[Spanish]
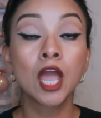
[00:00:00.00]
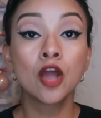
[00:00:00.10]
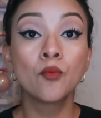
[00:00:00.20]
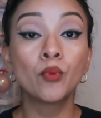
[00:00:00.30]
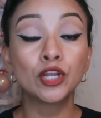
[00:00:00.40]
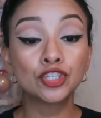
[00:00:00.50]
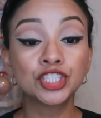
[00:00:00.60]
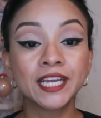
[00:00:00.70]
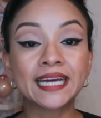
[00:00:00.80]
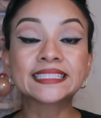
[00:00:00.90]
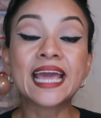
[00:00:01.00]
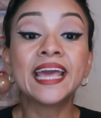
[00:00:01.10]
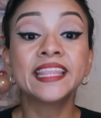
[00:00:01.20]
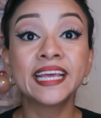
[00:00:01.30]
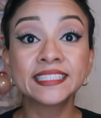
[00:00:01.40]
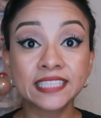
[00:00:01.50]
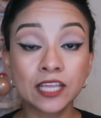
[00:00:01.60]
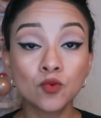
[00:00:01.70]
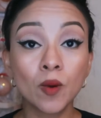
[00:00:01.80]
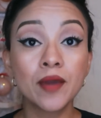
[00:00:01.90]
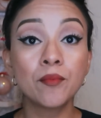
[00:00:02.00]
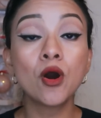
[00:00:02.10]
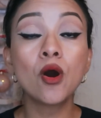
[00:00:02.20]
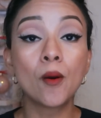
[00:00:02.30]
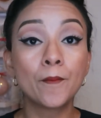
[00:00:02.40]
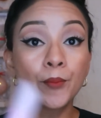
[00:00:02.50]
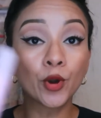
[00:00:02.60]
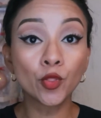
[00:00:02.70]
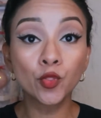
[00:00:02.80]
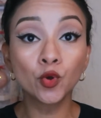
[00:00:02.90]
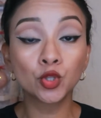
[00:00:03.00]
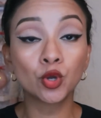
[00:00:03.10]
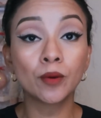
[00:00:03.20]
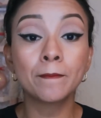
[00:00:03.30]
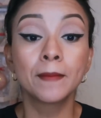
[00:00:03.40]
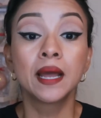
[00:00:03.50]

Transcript: Bueno, chicas, en este nuevo producto,